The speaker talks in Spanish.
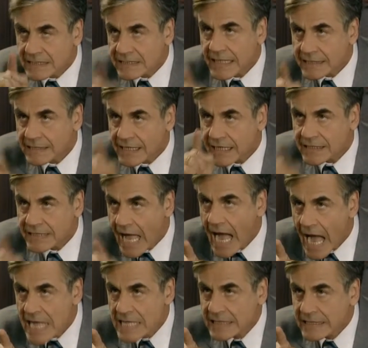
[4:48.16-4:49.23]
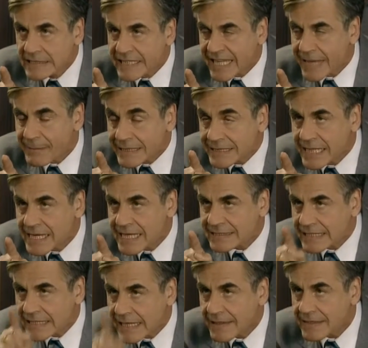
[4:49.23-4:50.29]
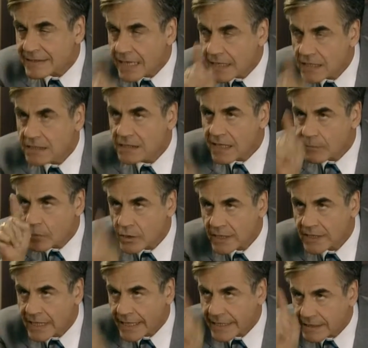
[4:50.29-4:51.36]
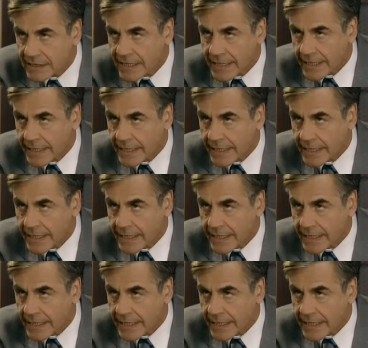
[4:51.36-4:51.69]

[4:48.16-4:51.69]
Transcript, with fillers: y tratá de que mantenga cerrada esa linda boquita que tiene.